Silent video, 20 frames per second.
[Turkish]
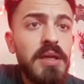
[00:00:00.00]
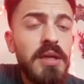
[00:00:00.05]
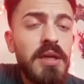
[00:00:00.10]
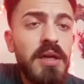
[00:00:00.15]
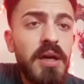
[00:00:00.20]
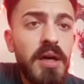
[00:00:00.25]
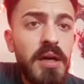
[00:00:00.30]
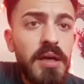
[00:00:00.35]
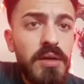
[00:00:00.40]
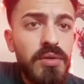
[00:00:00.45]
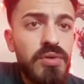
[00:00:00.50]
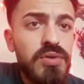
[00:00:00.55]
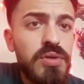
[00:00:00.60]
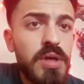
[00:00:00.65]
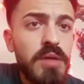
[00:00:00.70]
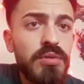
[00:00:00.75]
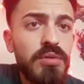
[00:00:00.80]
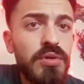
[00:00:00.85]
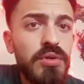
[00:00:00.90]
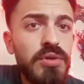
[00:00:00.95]
Gayet
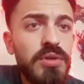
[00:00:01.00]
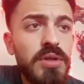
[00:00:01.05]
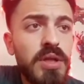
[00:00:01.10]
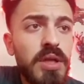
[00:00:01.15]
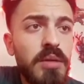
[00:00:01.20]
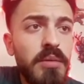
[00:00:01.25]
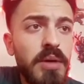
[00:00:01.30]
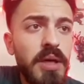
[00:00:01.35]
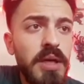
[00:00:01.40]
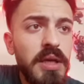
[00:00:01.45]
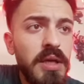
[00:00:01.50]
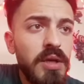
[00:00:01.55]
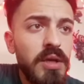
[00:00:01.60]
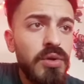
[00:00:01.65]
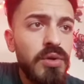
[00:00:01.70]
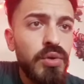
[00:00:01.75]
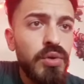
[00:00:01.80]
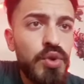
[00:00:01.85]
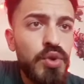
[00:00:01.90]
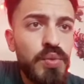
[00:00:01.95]
güzel bir ortalama.
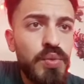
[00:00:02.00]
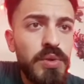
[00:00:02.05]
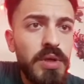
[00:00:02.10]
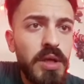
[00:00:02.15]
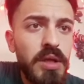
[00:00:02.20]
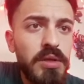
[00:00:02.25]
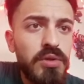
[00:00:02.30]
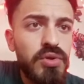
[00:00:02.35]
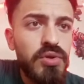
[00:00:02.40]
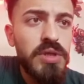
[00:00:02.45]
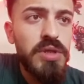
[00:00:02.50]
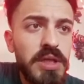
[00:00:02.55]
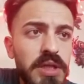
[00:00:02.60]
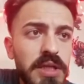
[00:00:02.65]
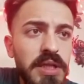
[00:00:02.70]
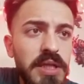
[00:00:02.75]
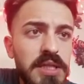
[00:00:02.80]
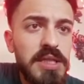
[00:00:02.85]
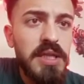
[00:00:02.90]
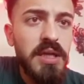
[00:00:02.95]
3600'de
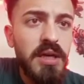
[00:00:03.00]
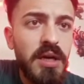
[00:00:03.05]
gidersek